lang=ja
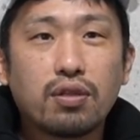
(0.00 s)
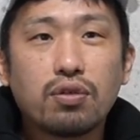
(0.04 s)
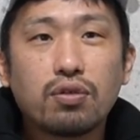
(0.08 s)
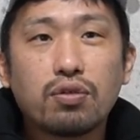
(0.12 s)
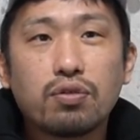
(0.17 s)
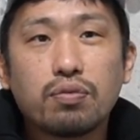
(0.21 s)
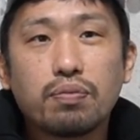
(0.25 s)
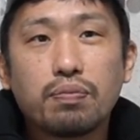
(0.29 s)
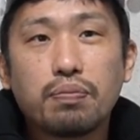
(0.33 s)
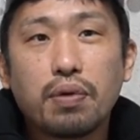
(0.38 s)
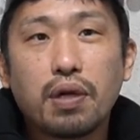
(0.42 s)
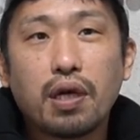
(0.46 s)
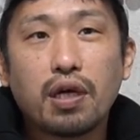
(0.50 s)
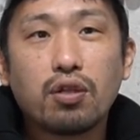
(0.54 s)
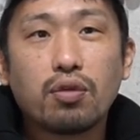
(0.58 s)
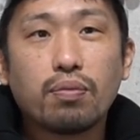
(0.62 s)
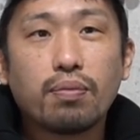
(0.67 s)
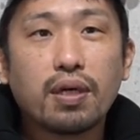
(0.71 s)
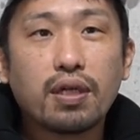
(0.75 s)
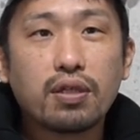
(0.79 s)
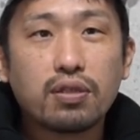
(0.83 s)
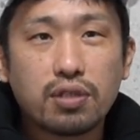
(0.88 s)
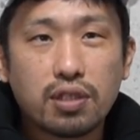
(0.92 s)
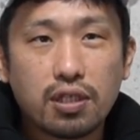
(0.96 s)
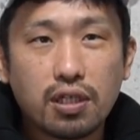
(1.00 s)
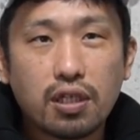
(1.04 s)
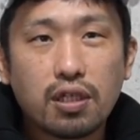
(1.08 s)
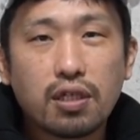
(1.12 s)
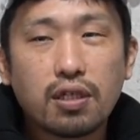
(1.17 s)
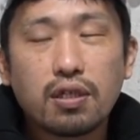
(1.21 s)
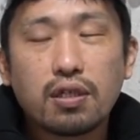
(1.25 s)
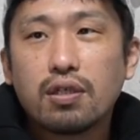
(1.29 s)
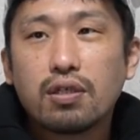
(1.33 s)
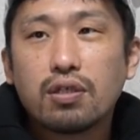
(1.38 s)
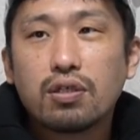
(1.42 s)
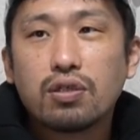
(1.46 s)
ていうプライドもあるし
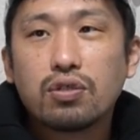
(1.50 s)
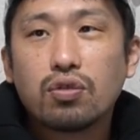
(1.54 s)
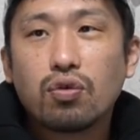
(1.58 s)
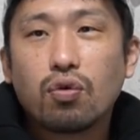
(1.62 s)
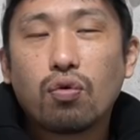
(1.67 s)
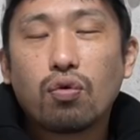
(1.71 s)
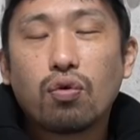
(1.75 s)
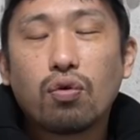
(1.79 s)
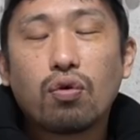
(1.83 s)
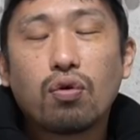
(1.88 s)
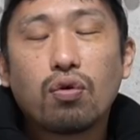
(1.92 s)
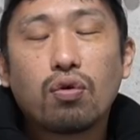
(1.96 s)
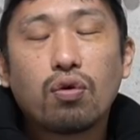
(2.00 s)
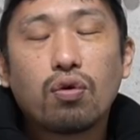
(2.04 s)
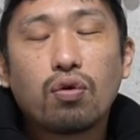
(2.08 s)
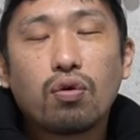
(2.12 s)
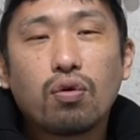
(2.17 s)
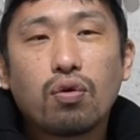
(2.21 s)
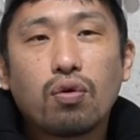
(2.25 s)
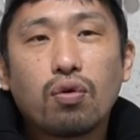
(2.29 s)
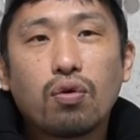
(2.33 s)
そこの